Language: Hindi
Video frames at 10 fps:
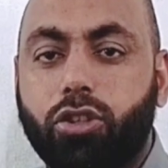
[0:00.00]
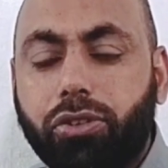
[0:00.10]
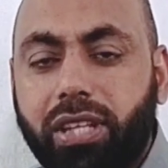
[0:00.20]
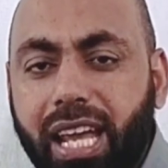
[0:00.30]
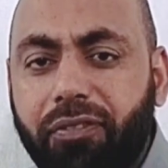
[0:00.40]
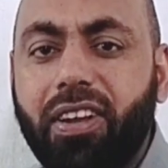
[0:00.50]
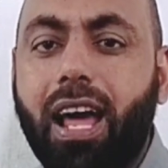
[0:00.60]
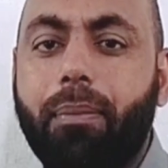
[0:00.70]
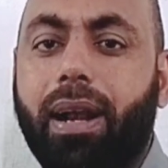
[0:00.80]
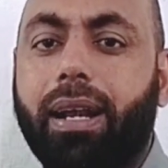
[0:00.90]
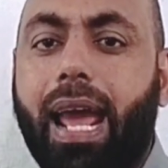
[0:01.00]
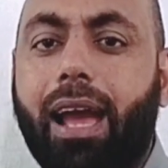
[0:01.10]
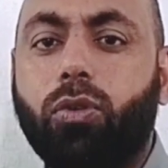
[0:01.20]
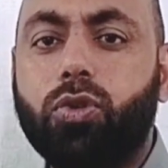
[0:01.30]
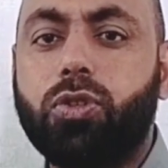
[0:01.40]
जो थिक फिलामेंट है
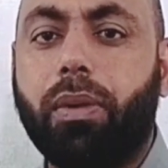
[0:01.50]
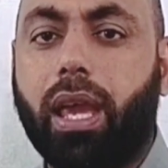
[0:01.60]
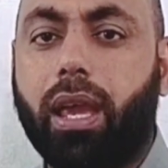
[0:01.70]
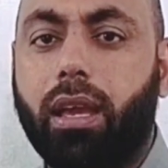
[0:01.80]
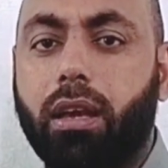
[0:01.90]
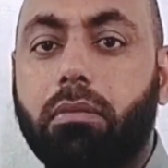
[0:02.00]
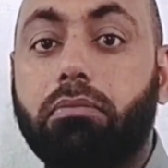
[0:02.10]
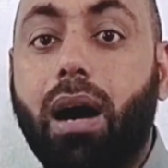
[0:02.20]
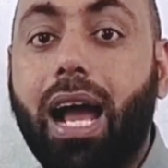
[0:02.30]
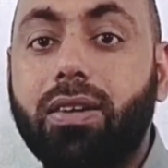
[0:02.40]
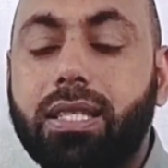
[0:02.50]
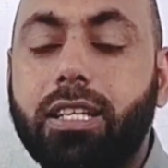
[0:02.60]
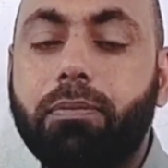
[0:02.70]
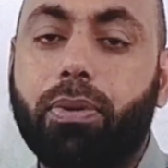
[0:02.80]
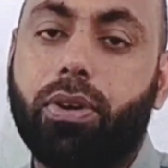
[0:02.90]
उसमें
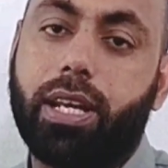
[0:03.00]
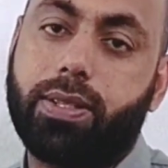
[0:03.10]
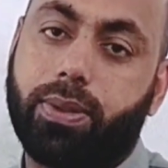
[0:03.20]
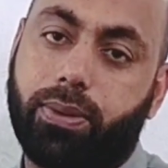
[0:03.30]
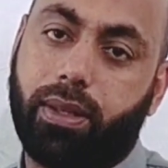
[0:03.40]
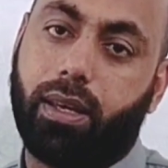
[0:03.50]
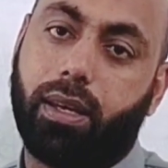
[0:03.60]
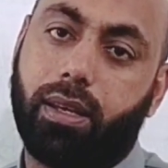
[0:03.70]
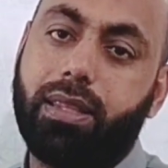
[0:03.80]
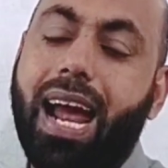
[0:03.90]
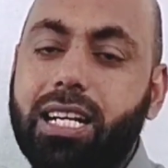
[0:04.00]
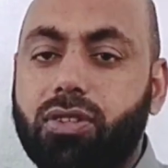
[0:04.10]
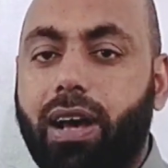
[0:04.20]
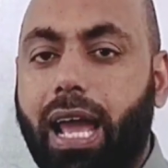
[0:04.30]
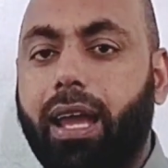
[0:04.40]
मायोसिन प्रोटीन होती हैं
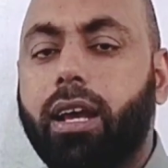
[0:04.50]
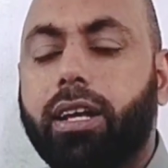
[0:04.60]
दैट्स वाई